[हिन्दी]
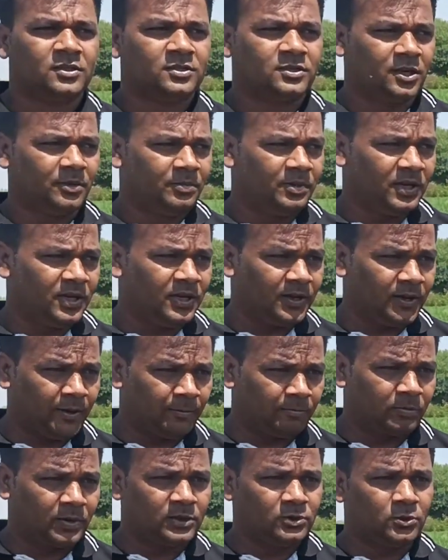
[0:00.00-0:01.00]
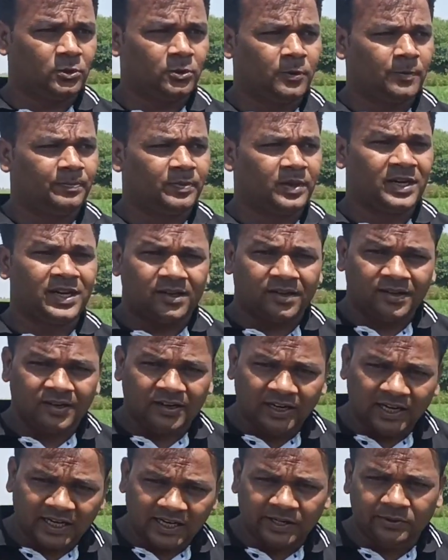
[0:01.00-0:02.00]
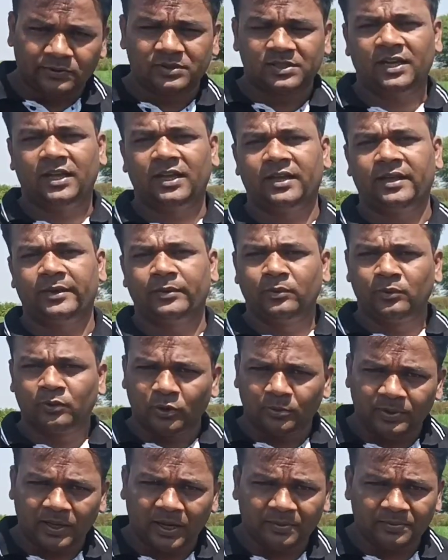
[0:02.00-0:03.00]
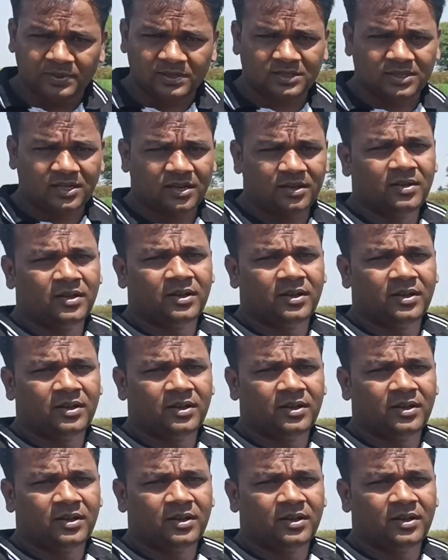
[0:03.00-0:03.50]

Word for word: सभी आपके जो रिलेटिव्स रहेंगे उनको भी आप इसका